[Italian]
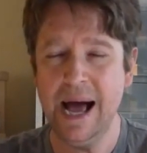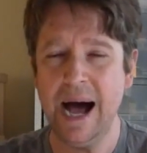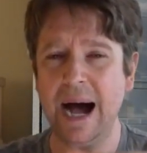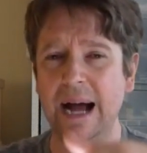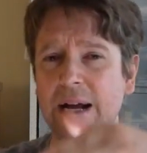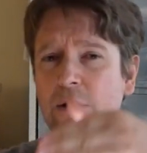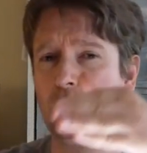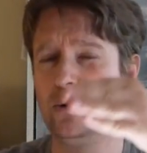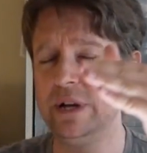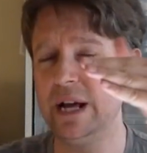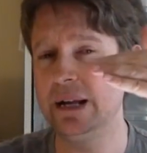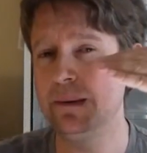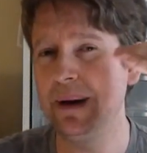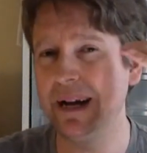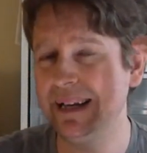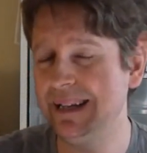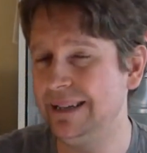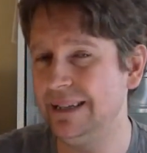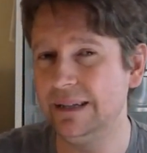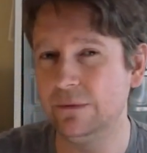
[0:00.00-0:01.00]
Alcuni
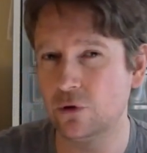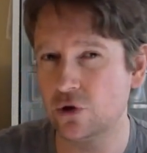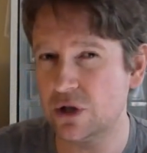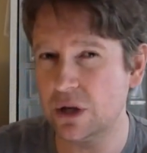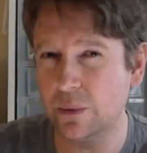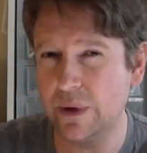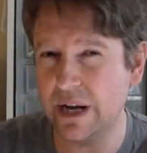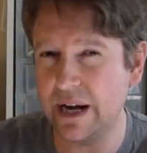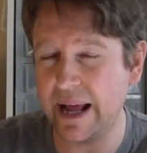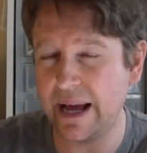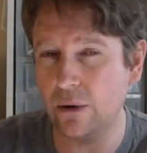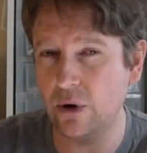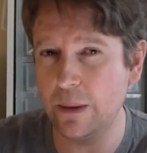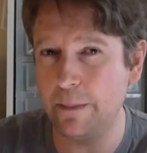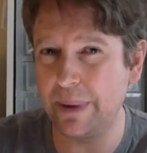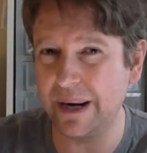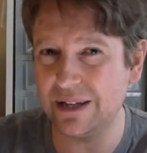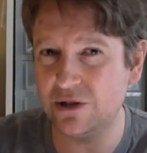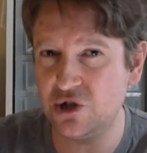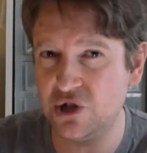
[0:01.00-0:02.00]
animaletti devono seguire regole
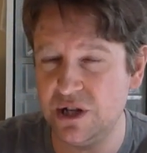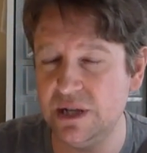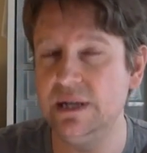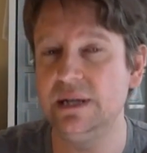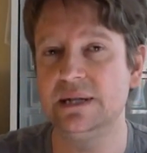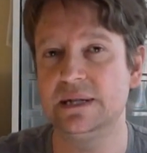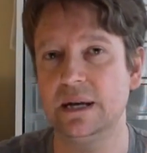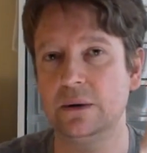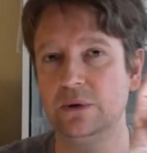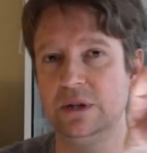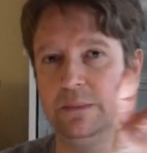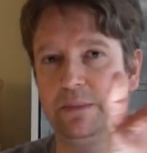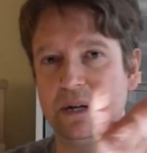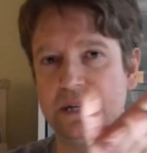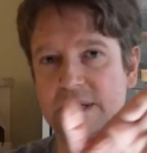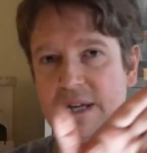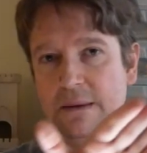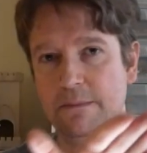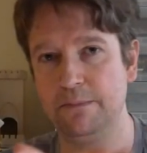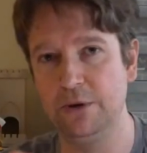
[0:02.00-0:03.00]
precise, quindi per
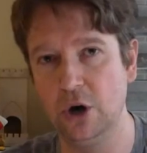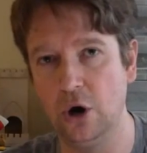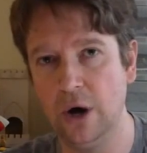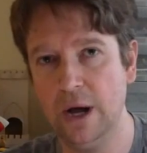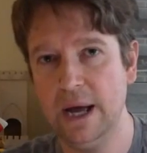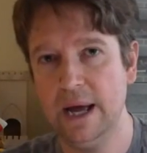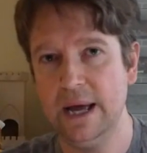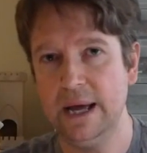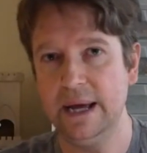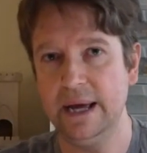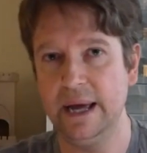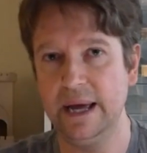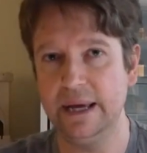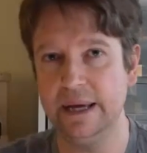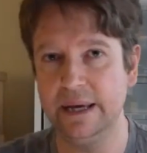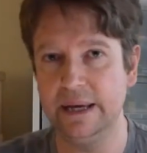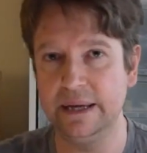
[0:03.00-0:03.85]
esempio eh,